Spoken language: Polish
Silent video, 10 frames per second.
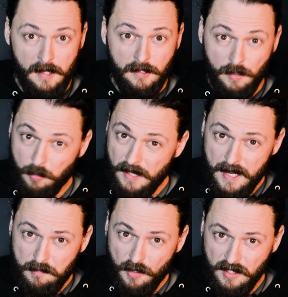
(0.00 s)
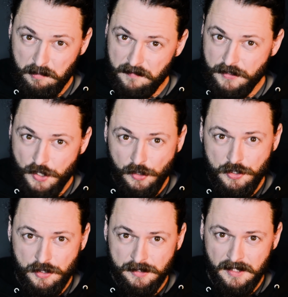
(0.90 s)
No bo jak mogliby
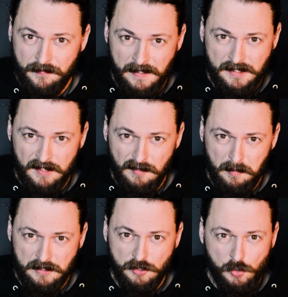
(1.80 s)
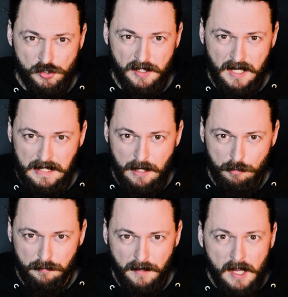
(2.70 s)
wyciągnąć konsekwencje wobec dużych
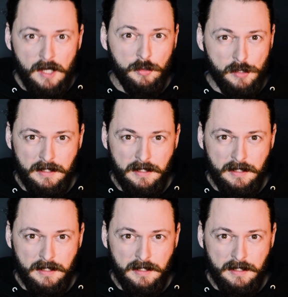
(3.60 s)
kanałów, które